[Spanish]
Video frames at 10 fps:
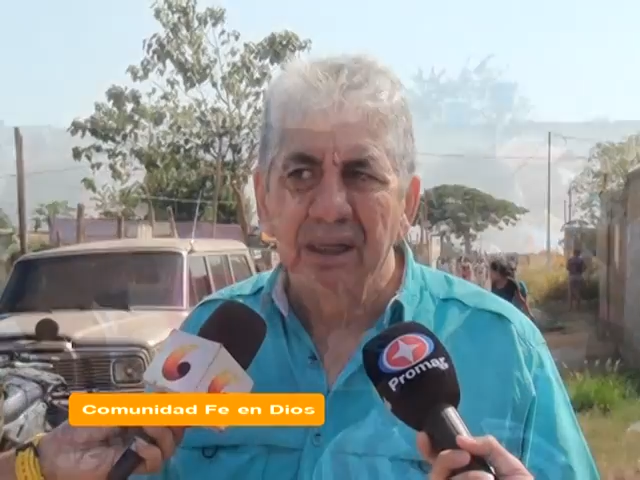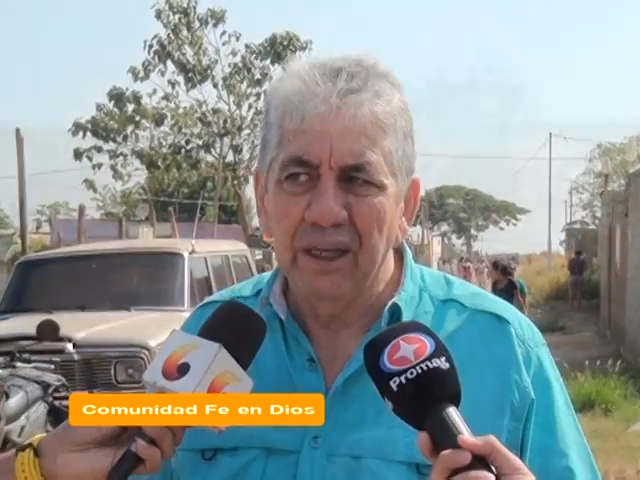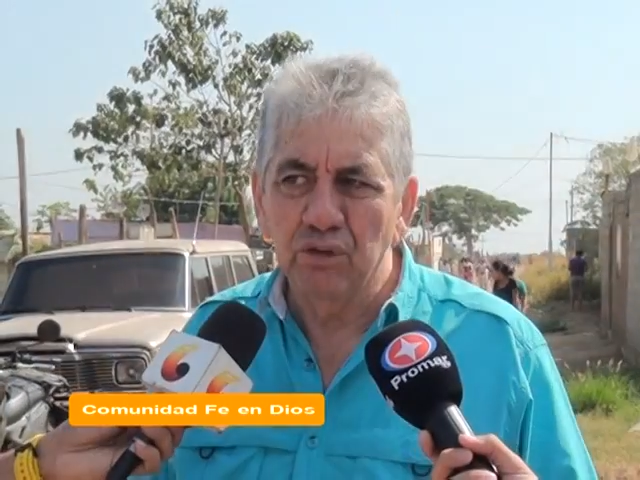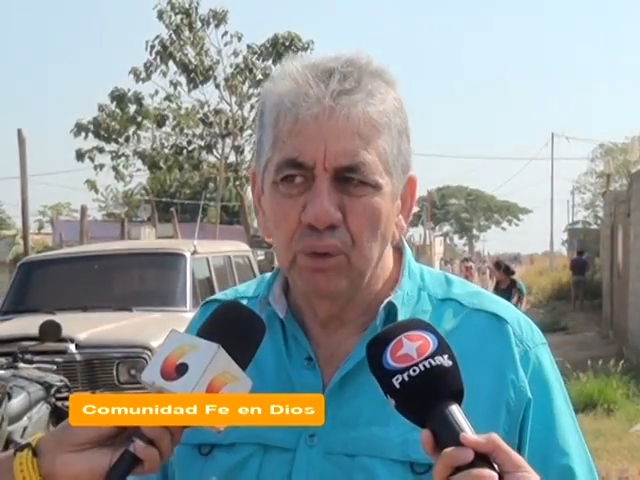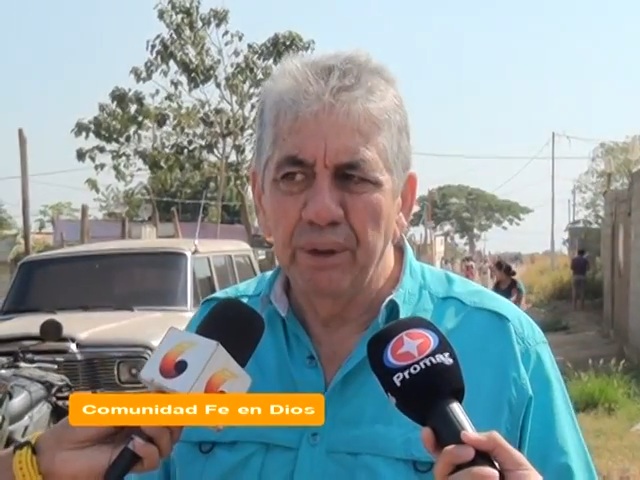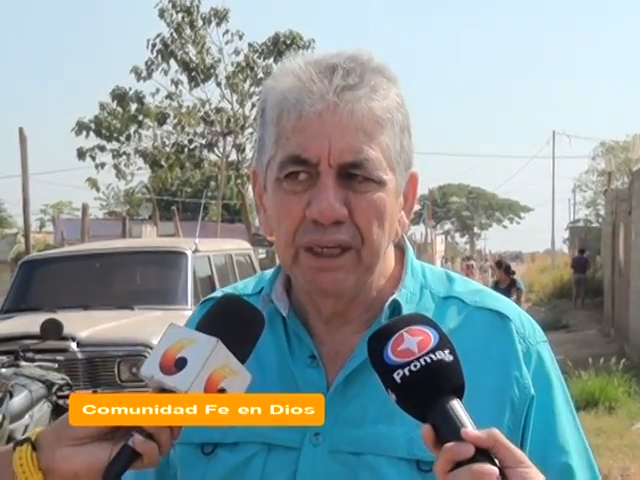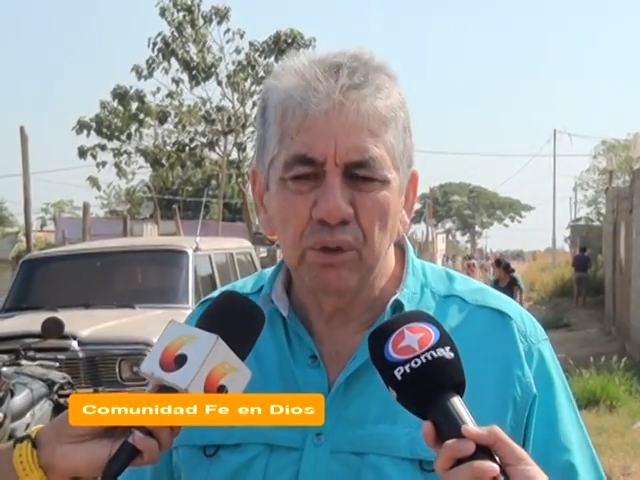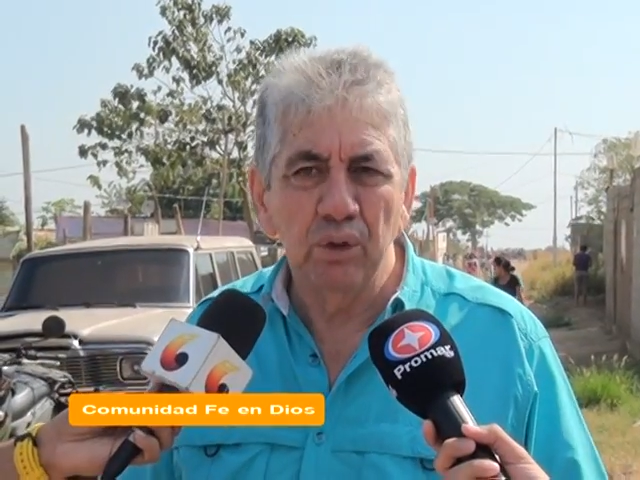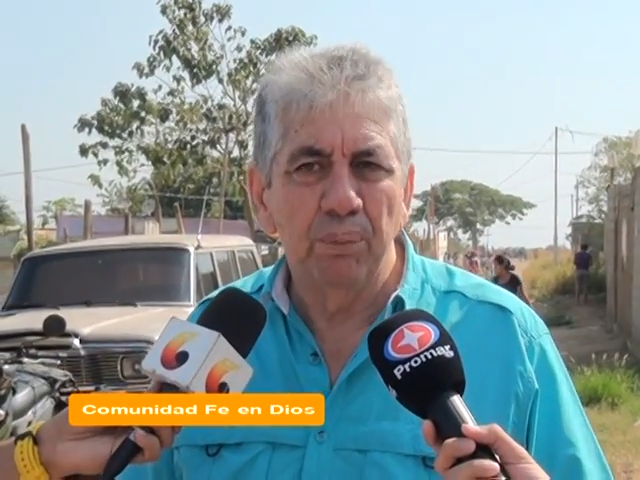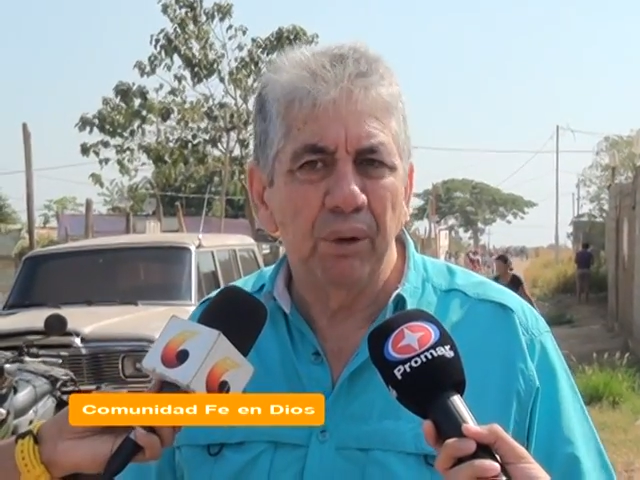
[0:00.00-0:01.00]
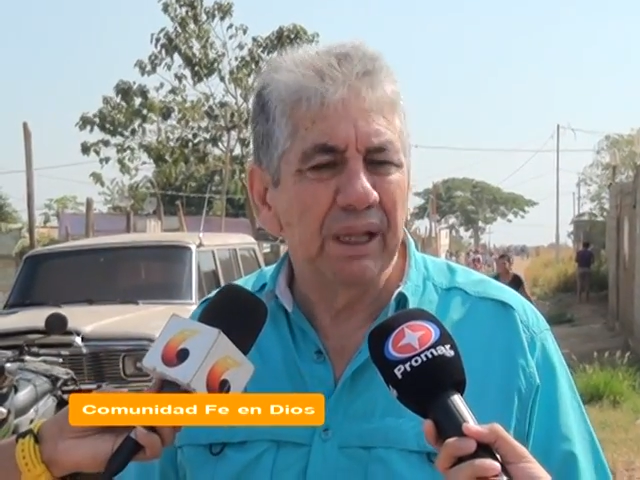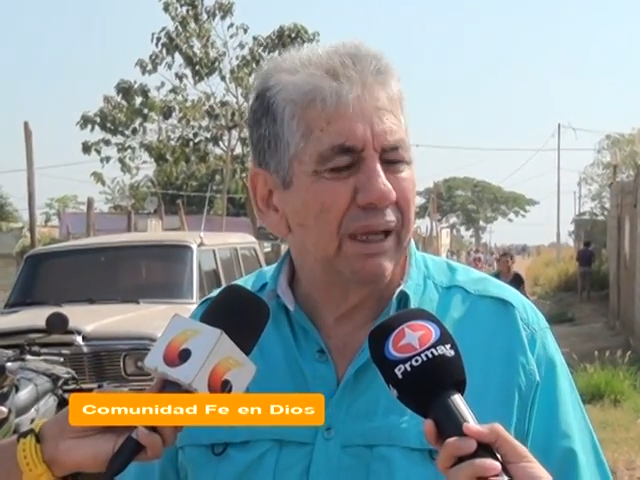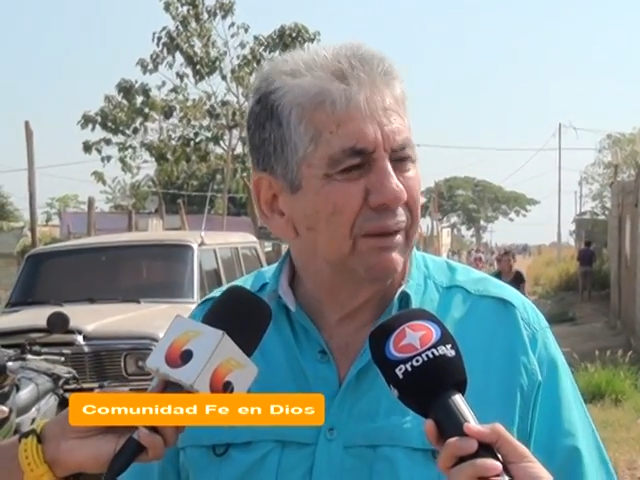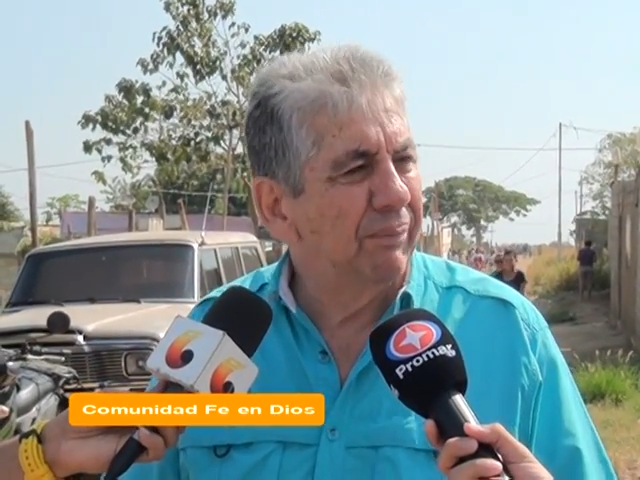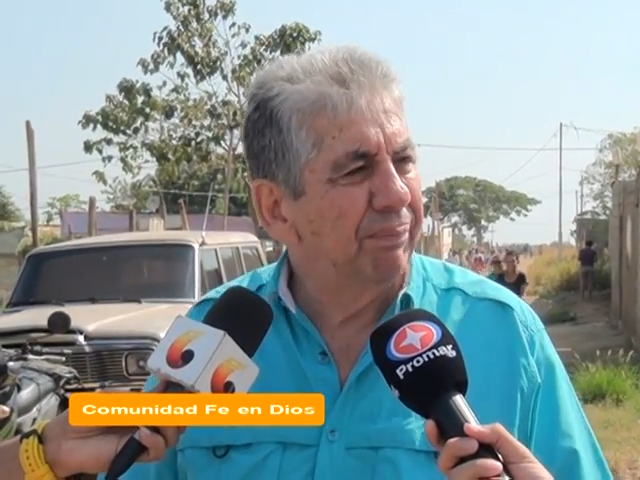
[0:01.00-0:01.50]
que sus vehículos
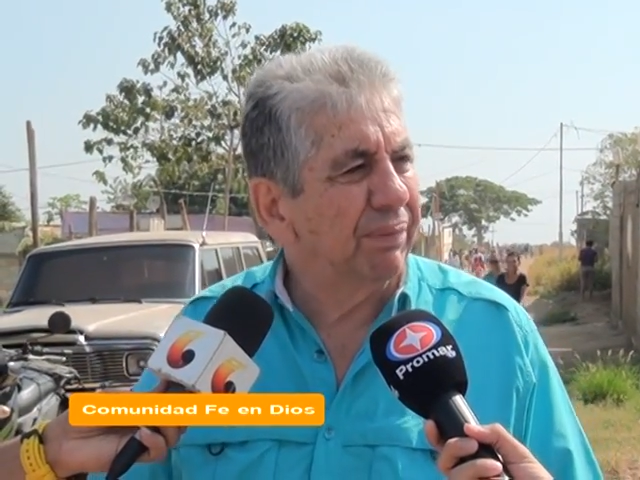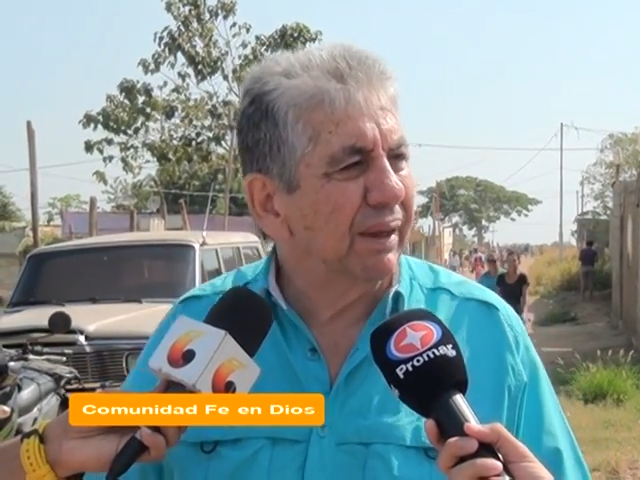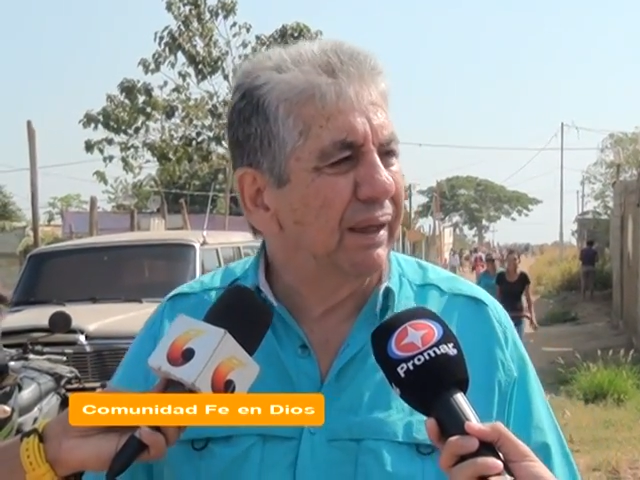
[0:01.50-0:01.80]
puedan